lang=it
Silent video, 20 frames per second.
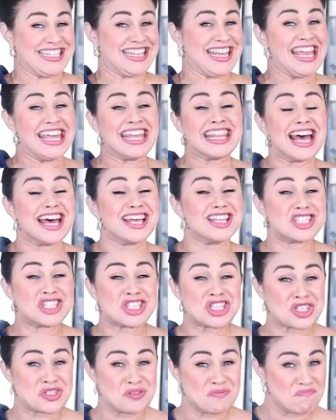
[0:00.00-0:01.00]
eh, mi farà a
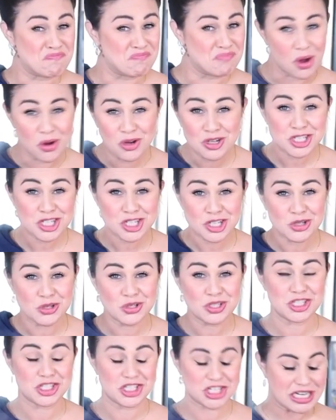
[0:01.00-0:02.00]
me che, che parla di una
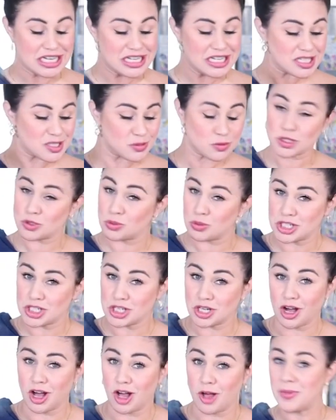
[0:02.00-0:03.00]
bontà, te lo fa
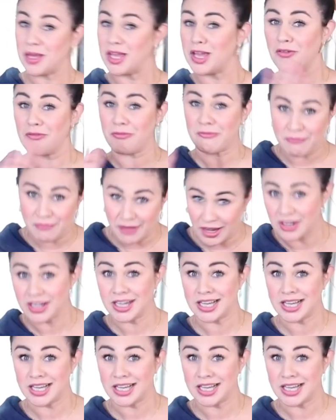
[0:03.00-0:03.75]
vedere io, ma, che, che,